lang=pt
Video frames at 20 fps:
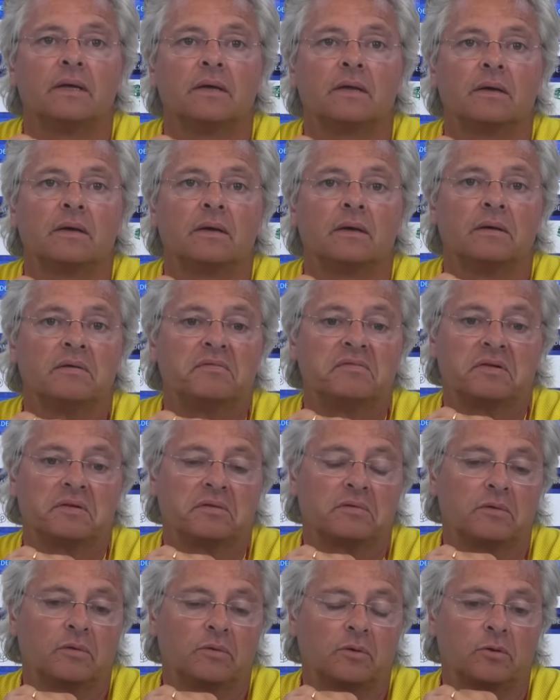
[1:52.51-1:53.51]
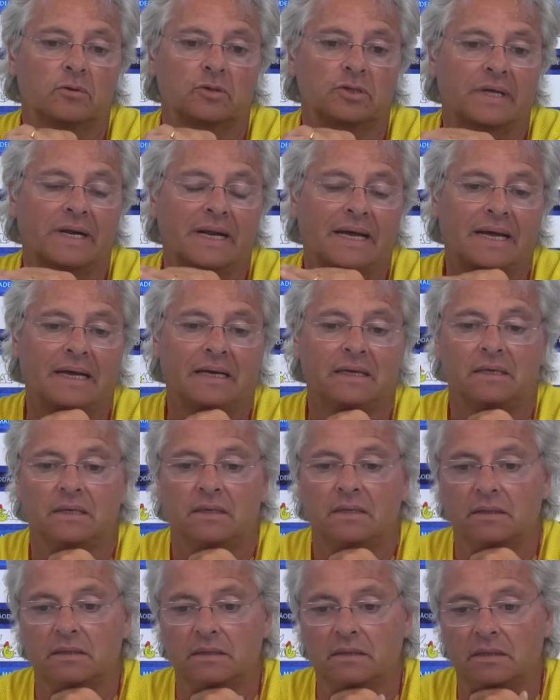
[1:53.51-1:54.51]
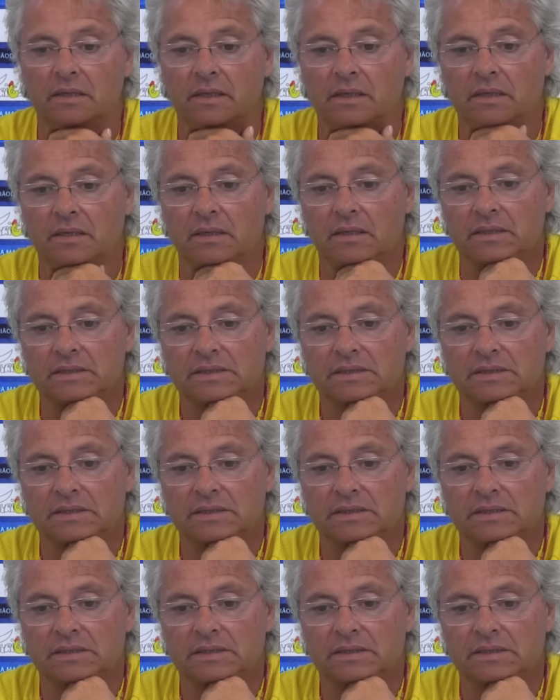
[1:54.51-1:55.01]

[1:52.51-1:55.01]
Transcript: eh, enfim, não, não estará eh,